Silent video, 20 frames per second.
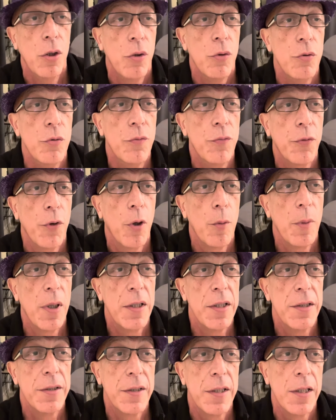une
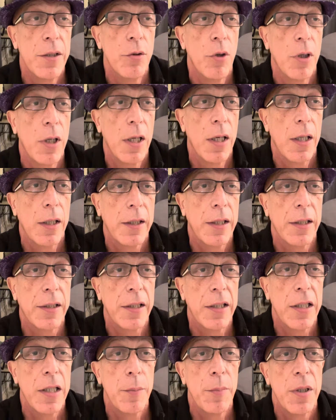formalité dans la
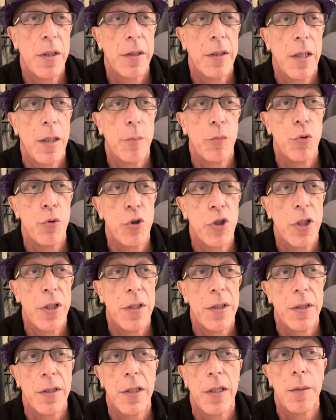quatrième étape du
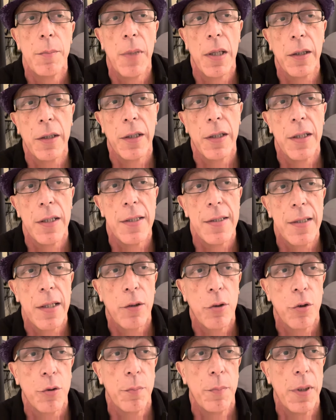GNT malgré
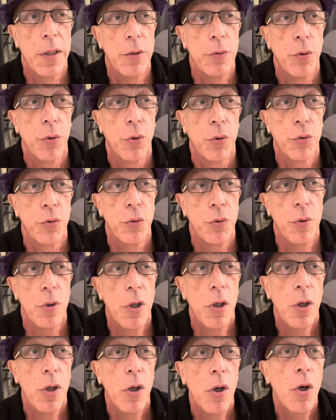50 mètres de
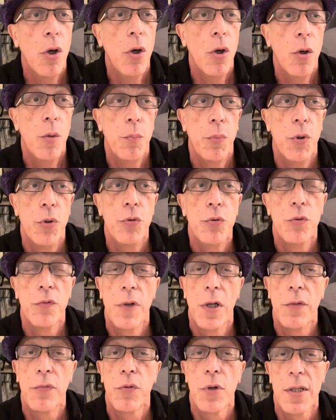recul, peut une
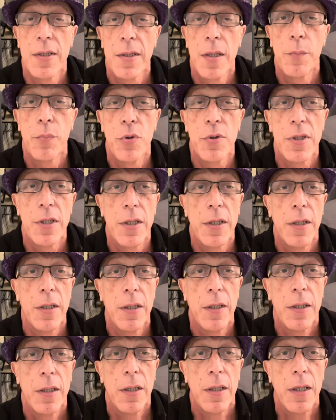nouvelle fois s'imposer.
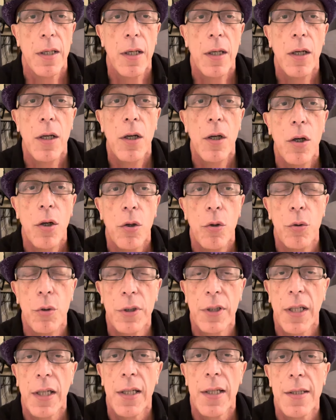Le
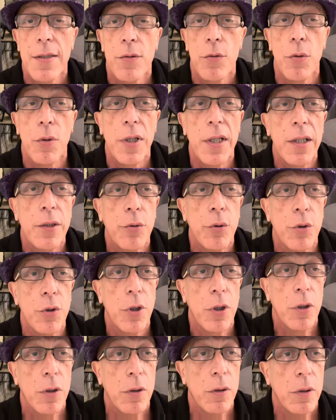13
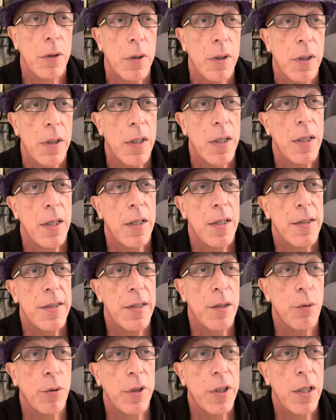Étonnant, c'est
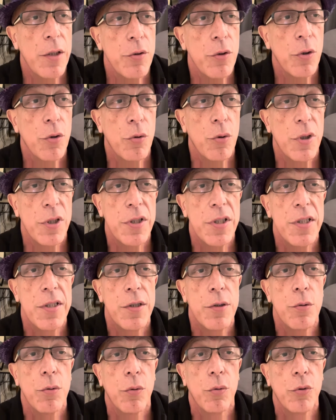le gagnant de
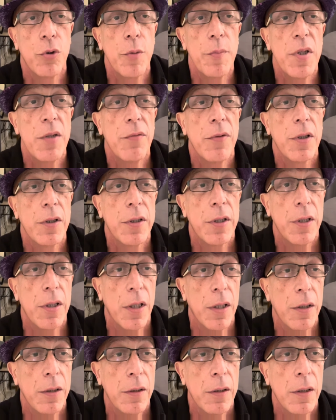l'édition
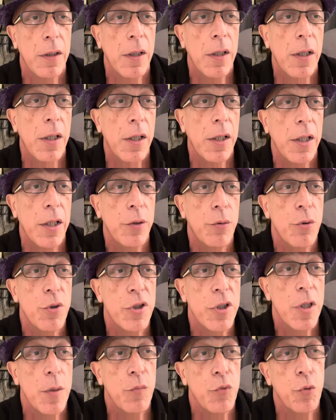2021 et
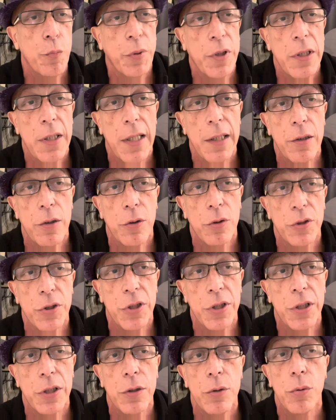deuxième du prix de
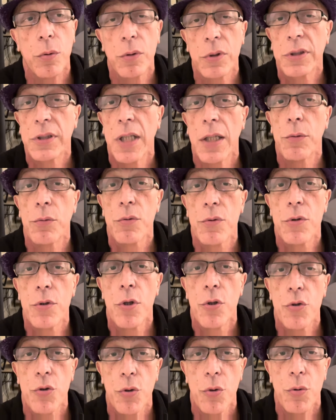l'Atlantique, donc s'annonce
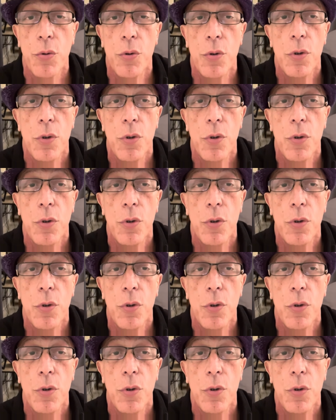dangereux.